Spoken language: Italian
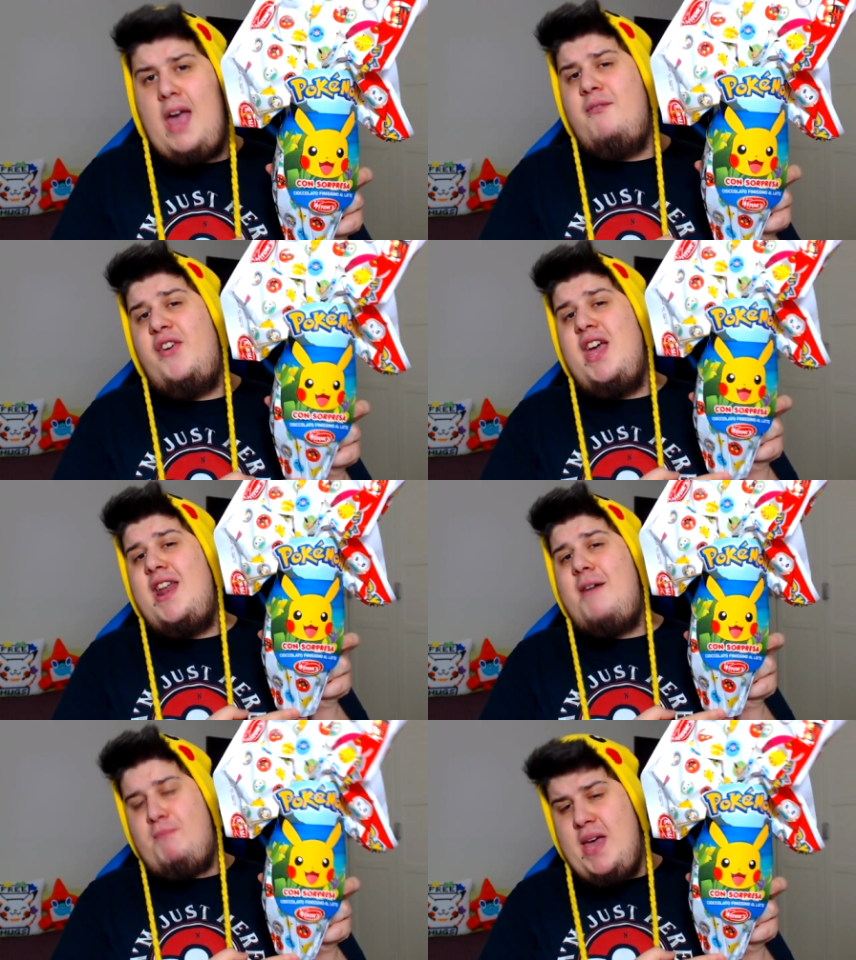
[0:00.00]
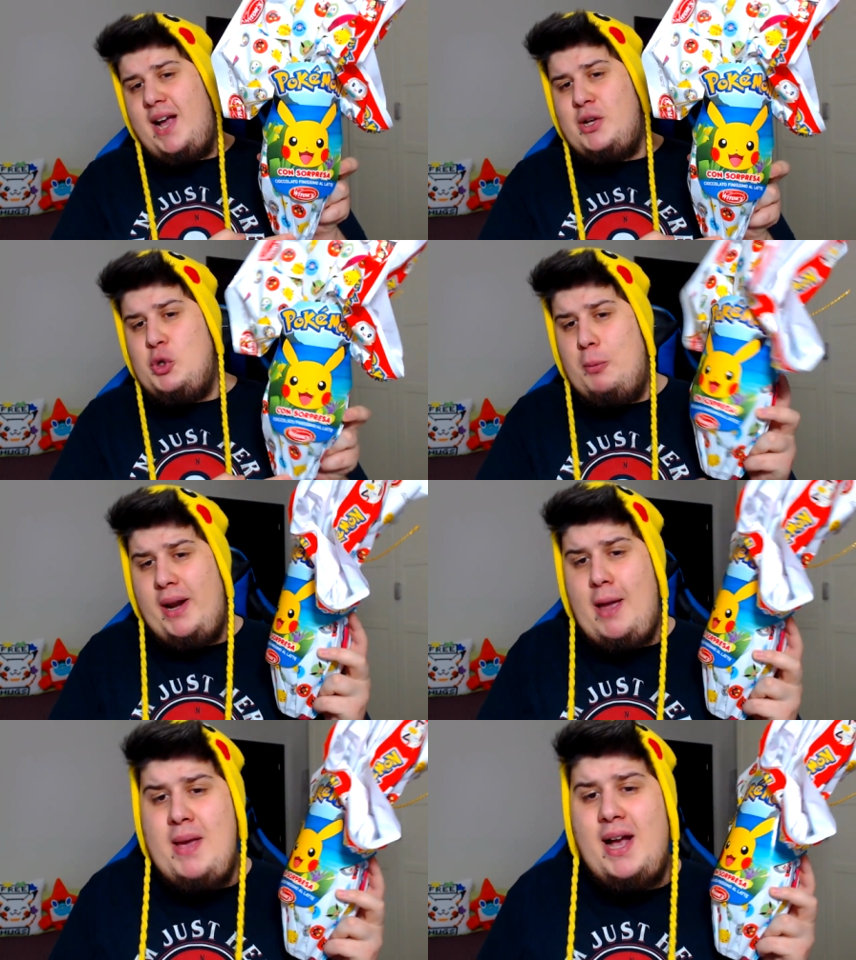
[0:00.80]
infine Pikachu,
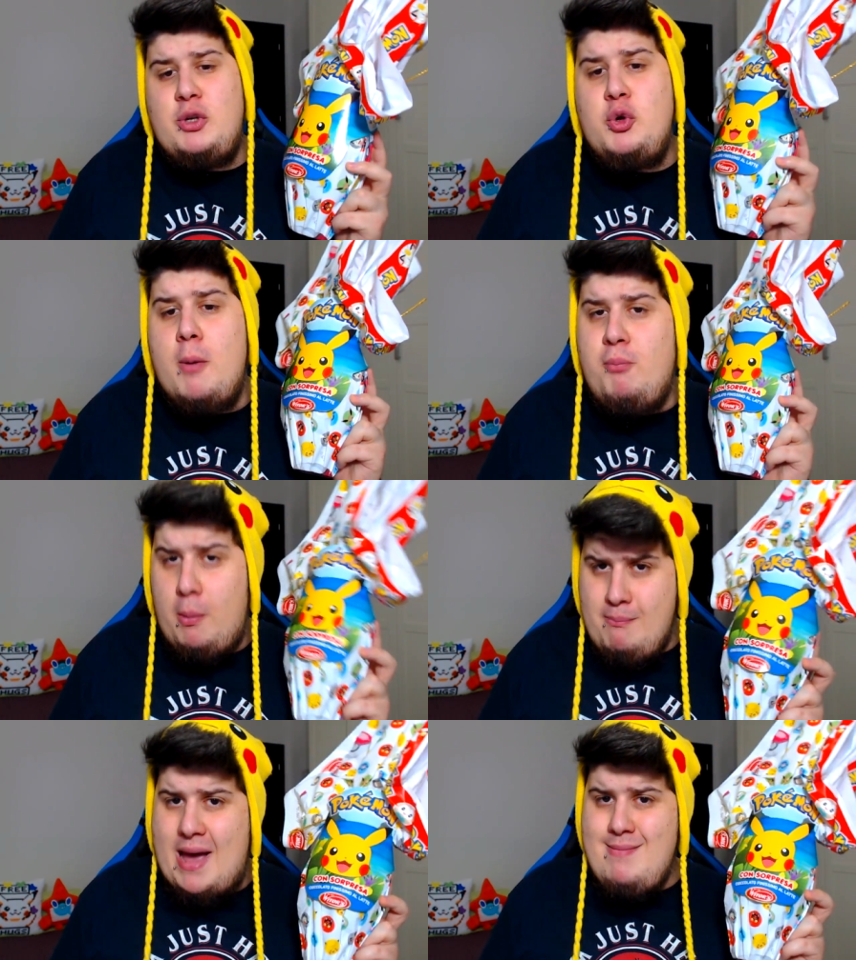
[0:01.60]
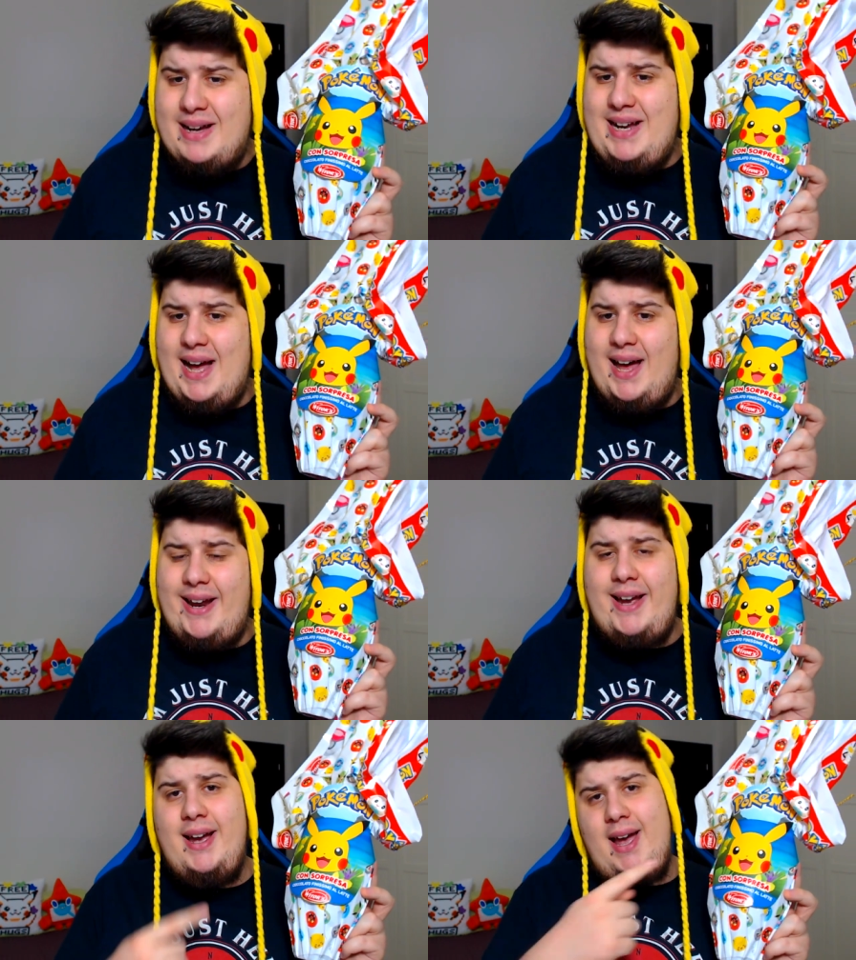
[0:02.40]
perché Pikachu non può mai
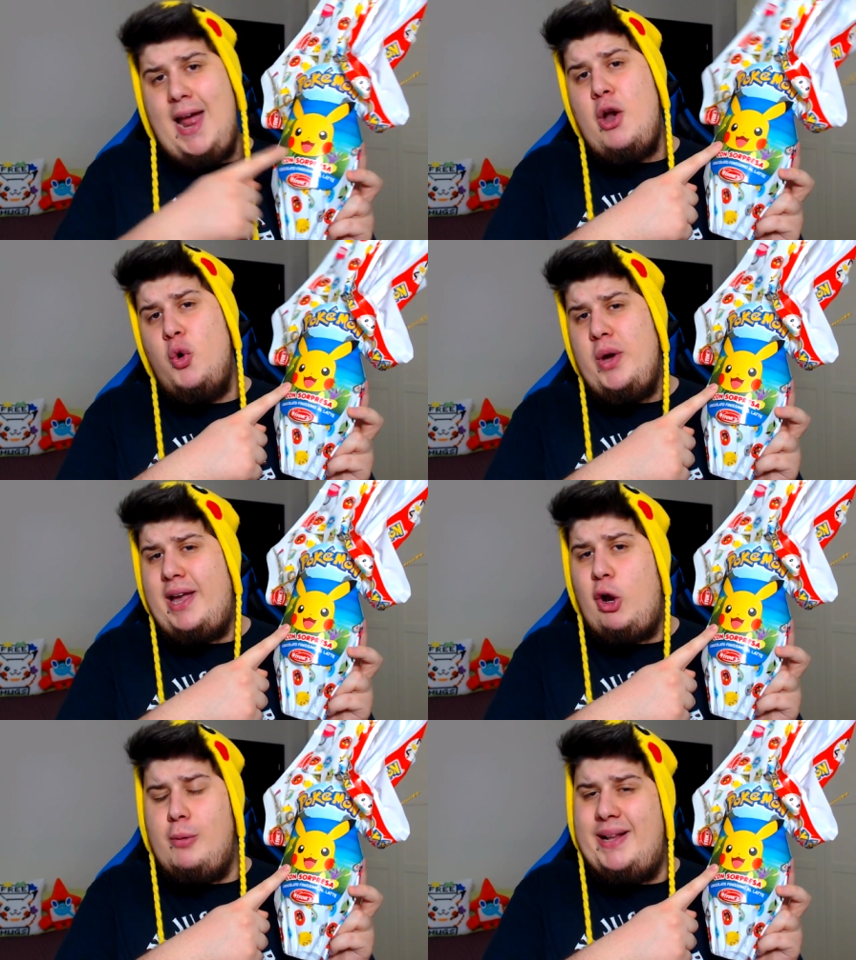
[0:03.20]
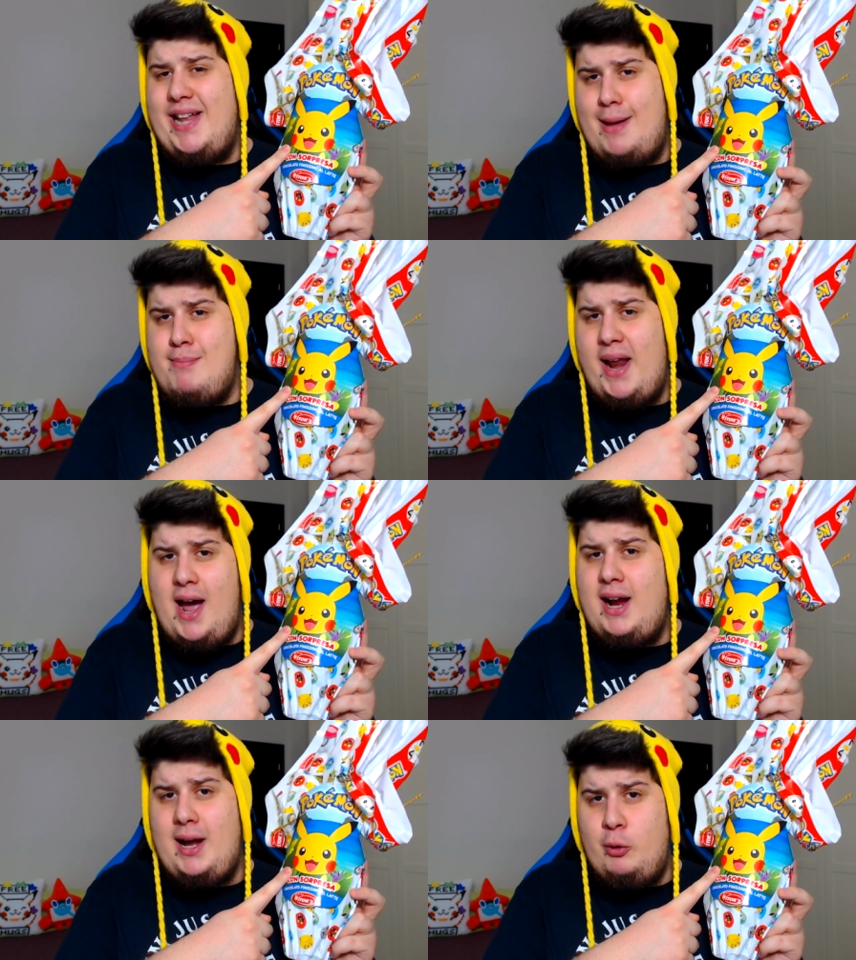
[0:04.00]
mancare. È lui che comanda la
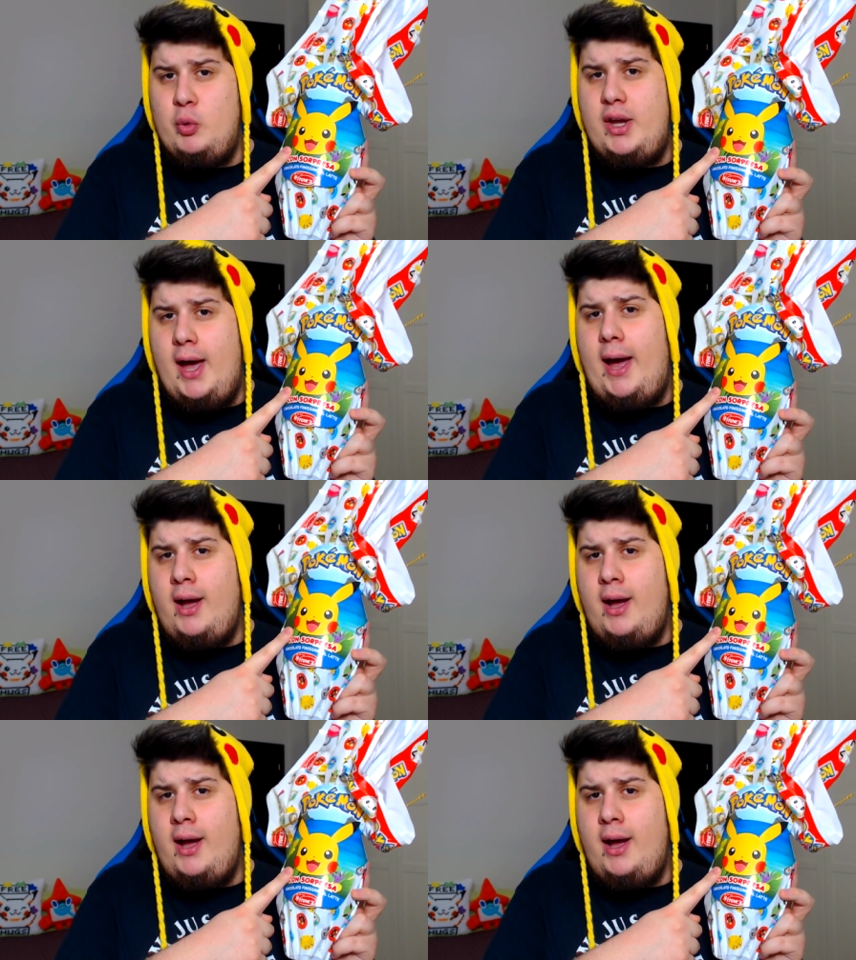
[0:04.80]
baracca qui, eh?